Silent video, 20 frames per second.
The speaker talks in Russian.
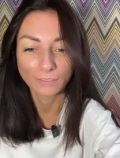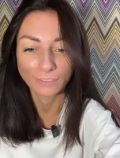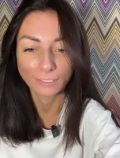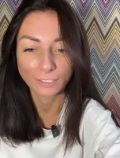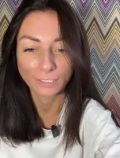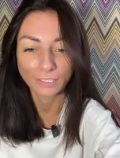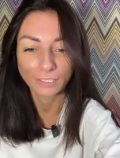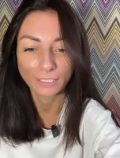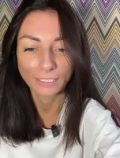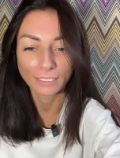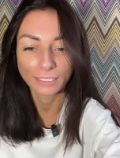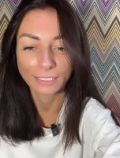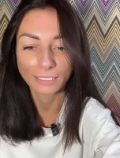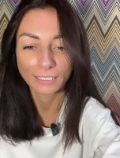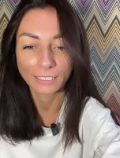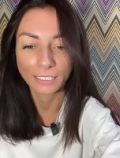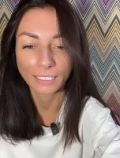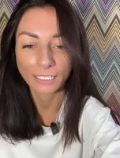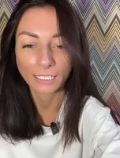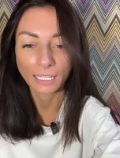Вот,
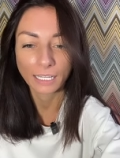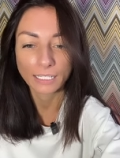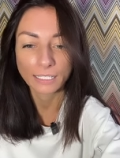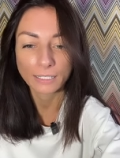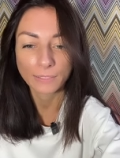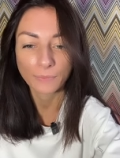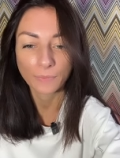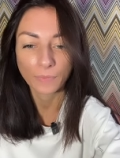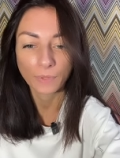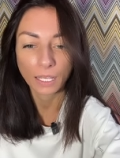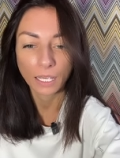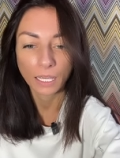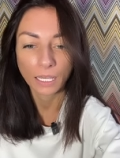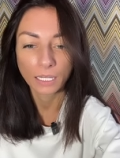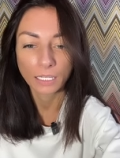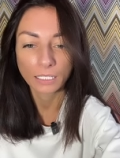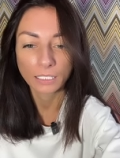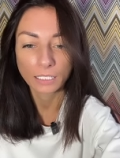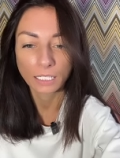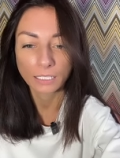класс.
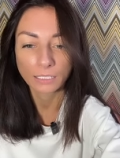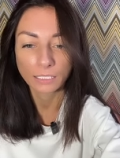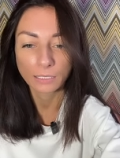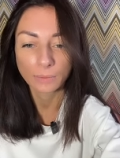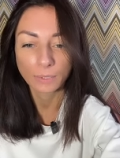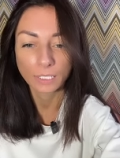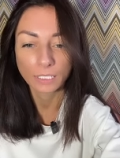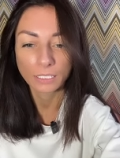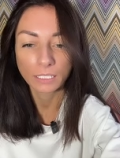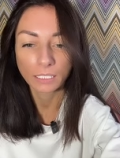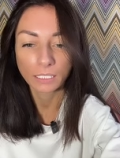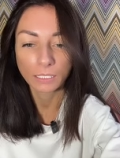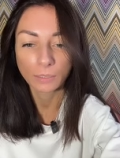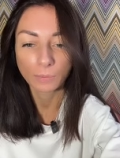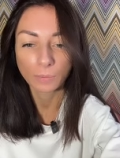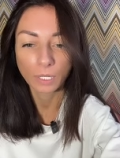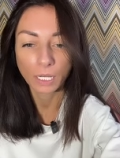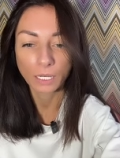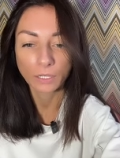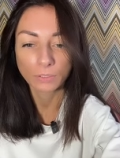Сейчас, ребят,
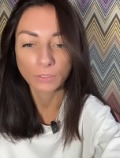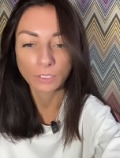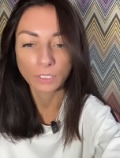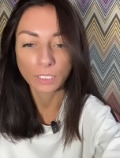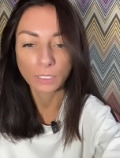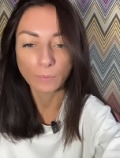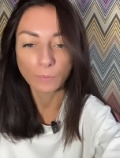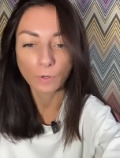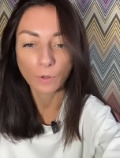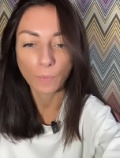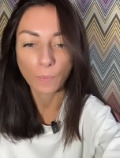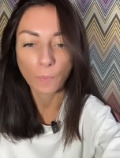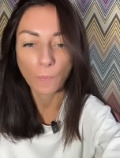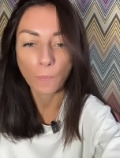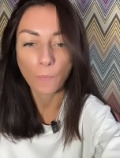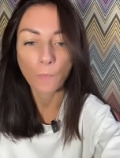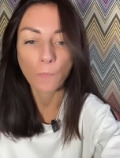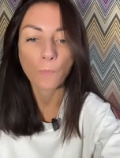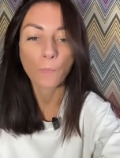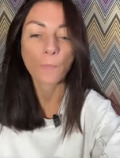закрепляю тему.
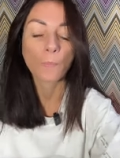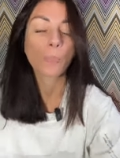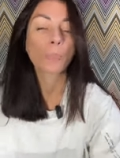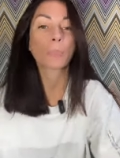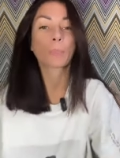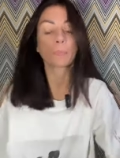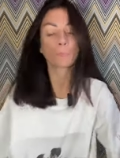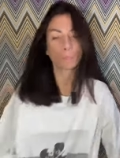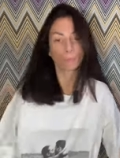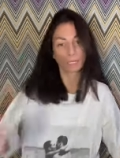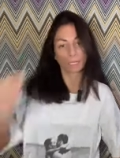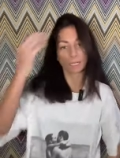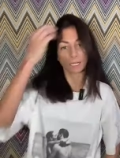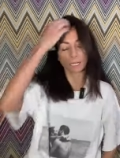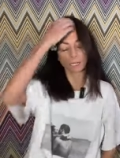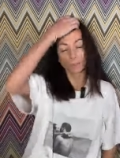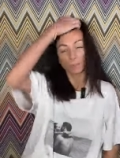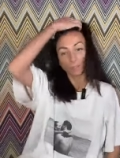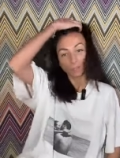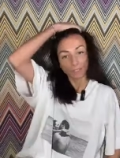Угу.
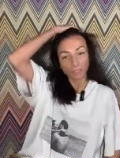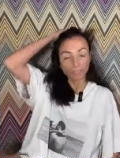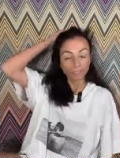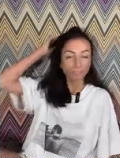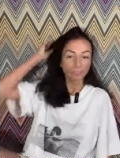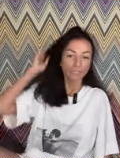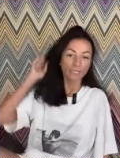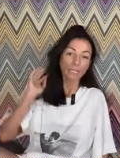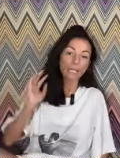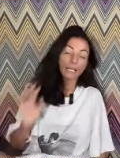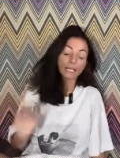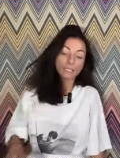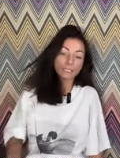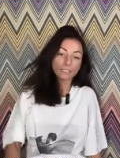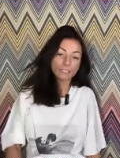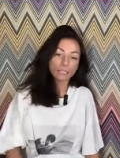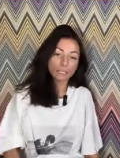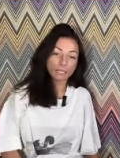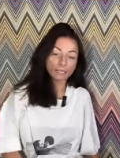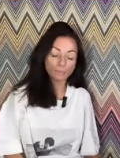Так, привет.
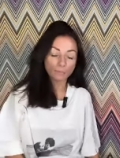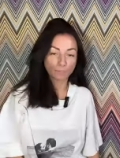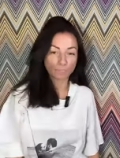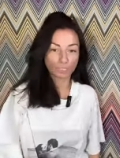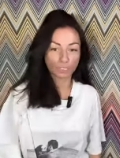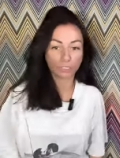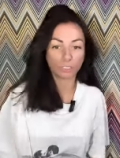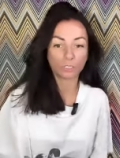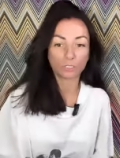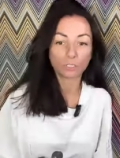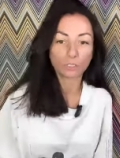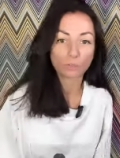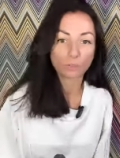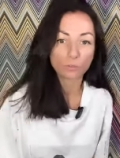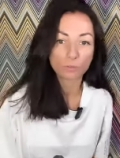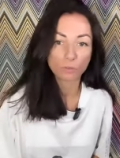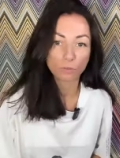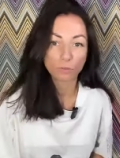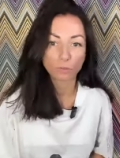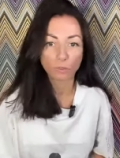Я почти
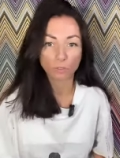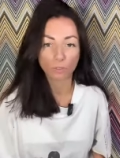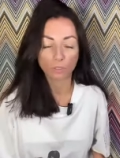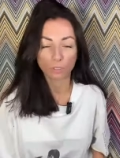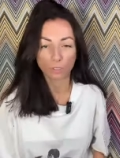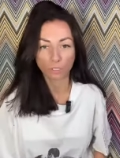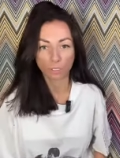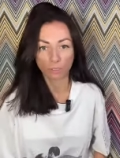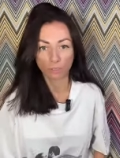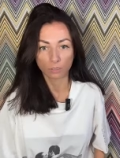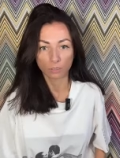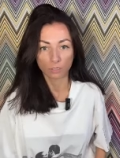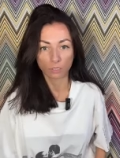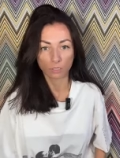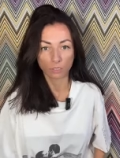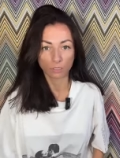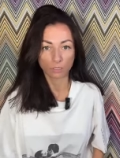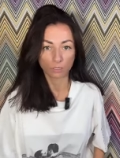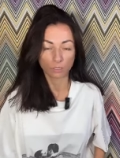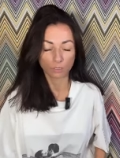что
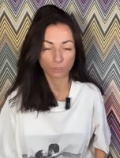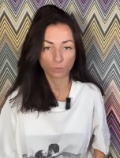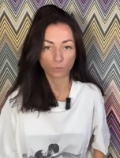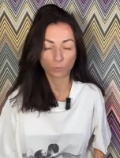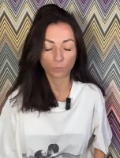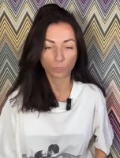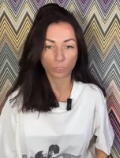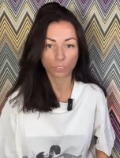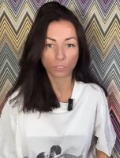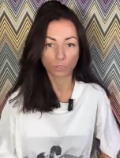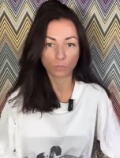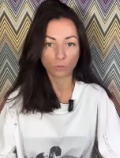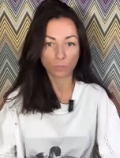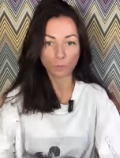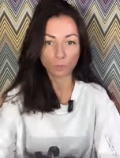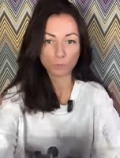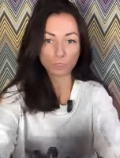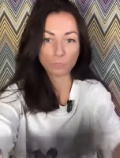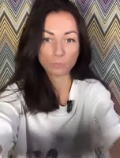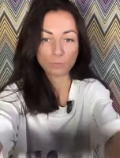э,
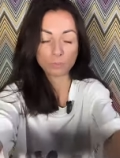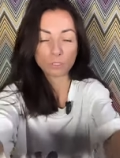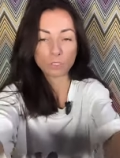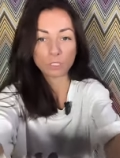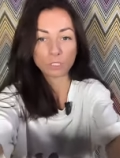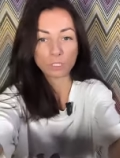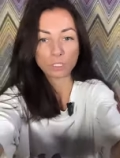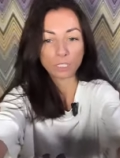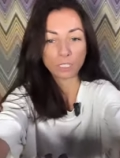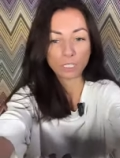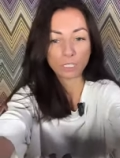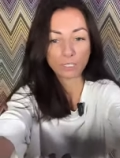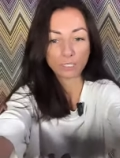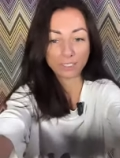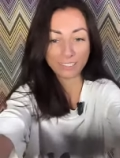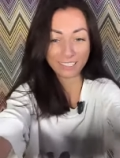супергерой, потому что я